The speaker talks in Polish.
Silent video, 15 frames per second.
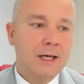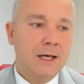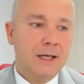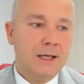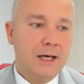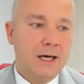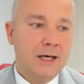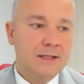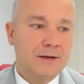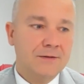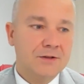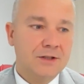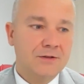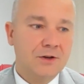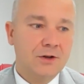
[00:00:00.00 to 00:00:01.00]
Ja
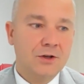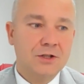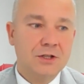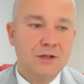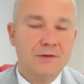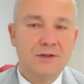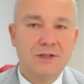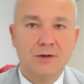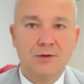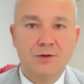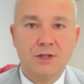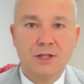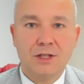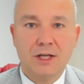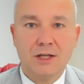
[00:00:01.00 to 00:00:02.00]
zawsze wychodziłem z
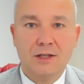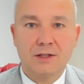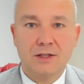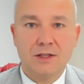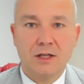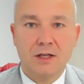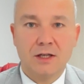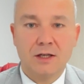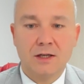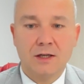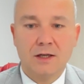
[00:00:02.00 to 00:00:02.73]
założenia, że